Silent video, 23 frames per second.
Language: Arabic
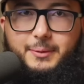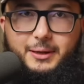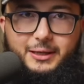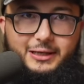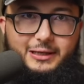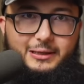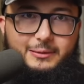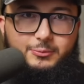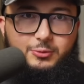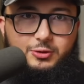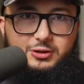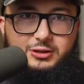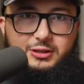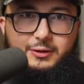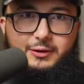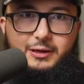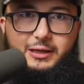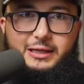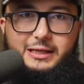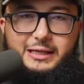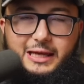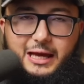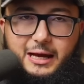عن المدة
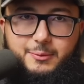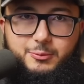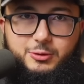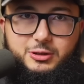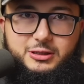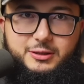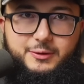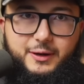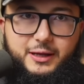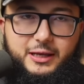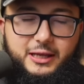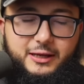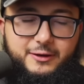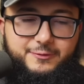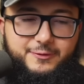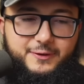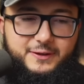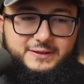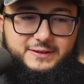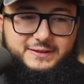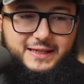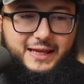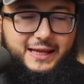والأيام والتواريخ
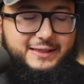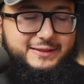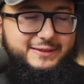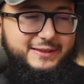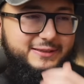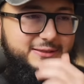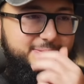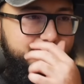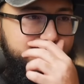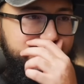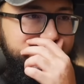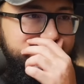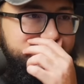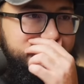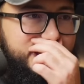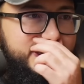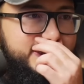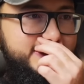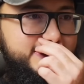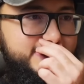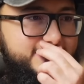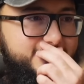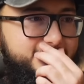فديت إيش معنى ديت؟